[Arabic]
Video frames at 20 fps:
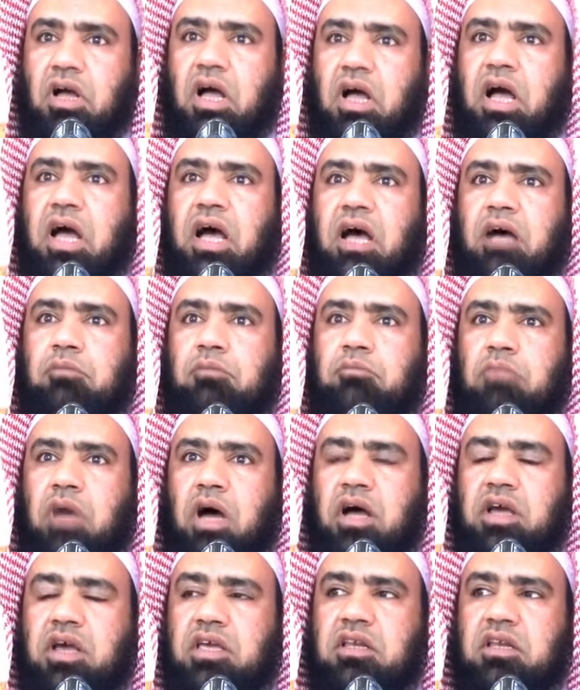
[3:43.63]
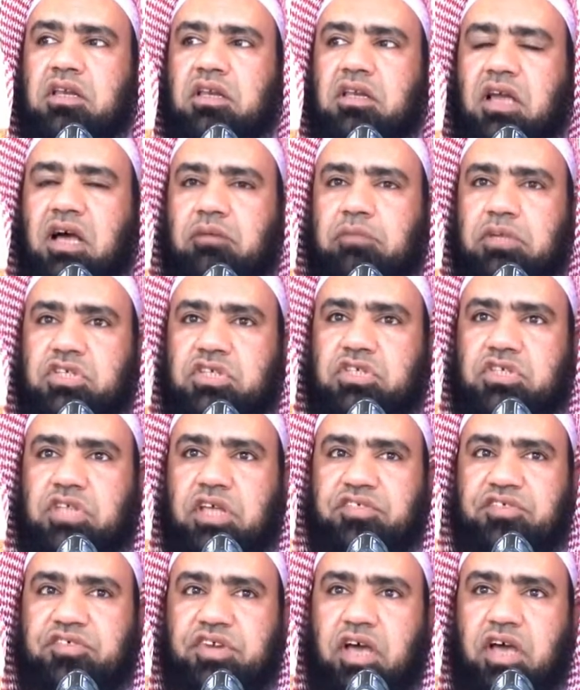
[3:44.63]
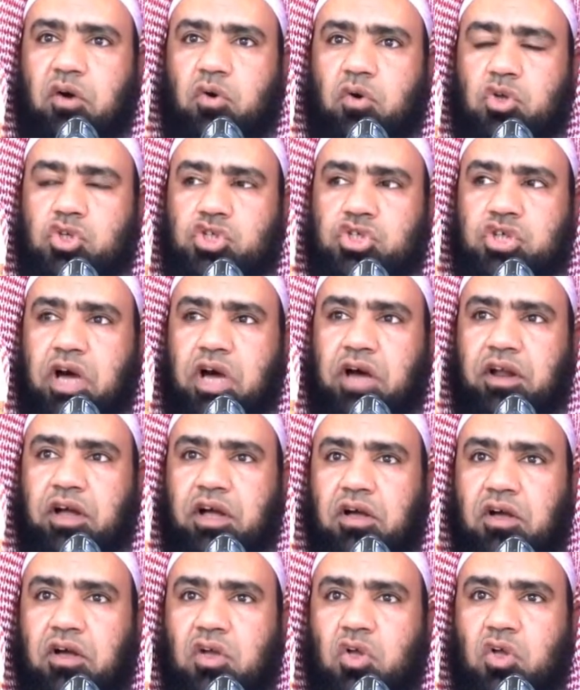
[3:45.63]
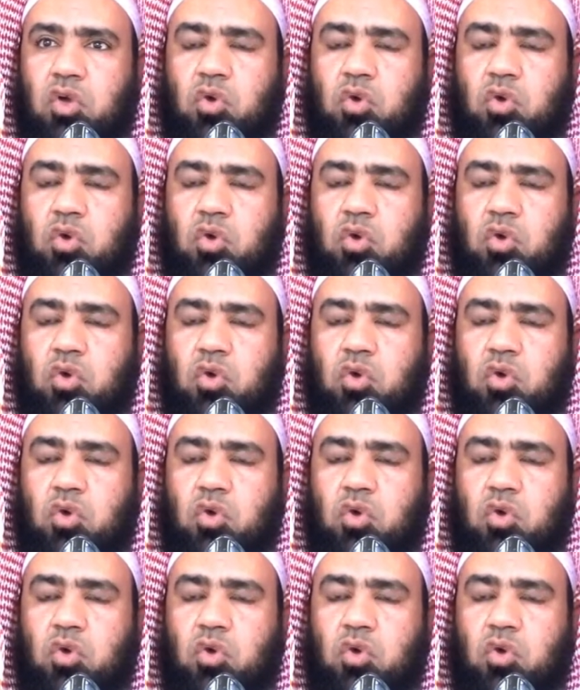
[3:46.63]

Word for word: عامة إلا ما استثناه الشرع